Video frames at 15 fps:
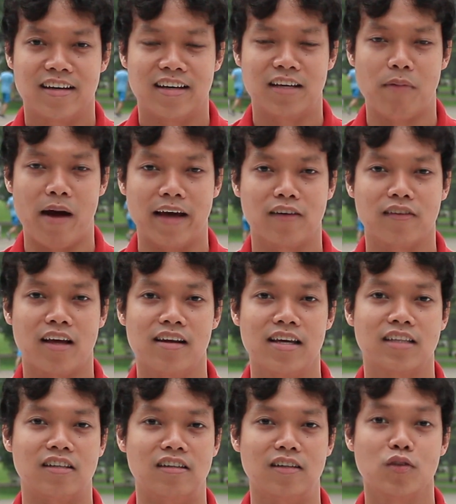Thì bạn có thể
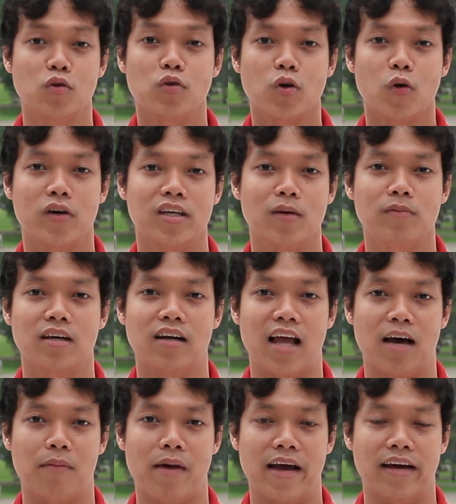liên tưởng vui vui, giống như
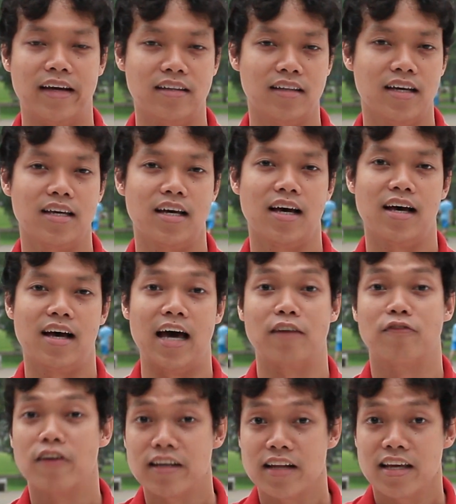là bạn nghĩ tới
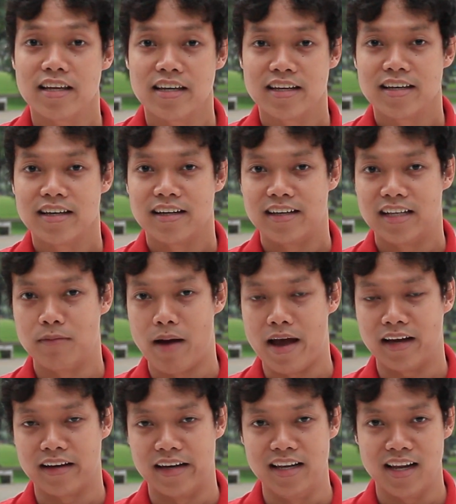hành phi đi. Thì
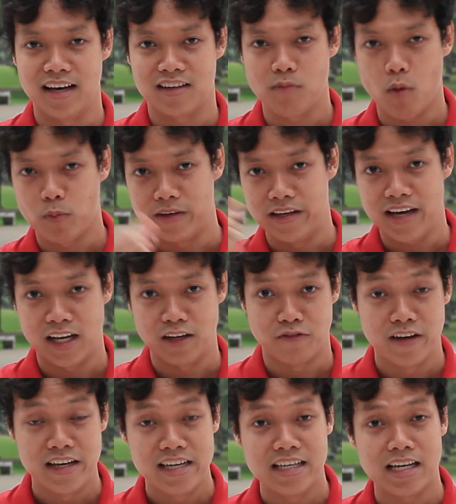bạn nghĩ là có một dĩa hành
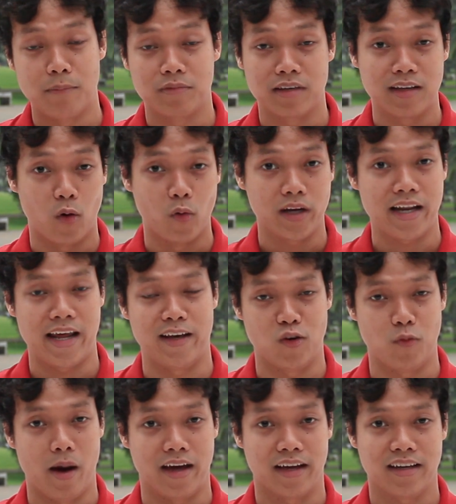phi nằm trên đầu khách hàng
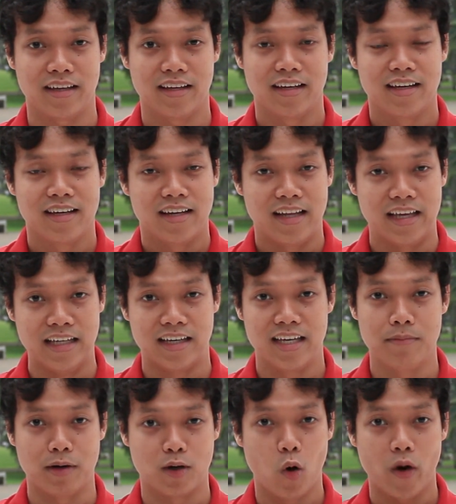của bạn. Thì
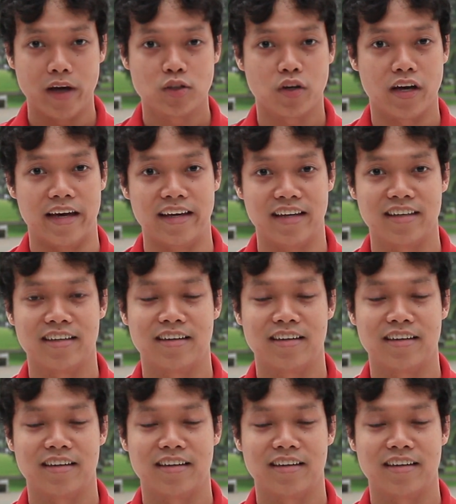khi mà cô ấy xuất hiện,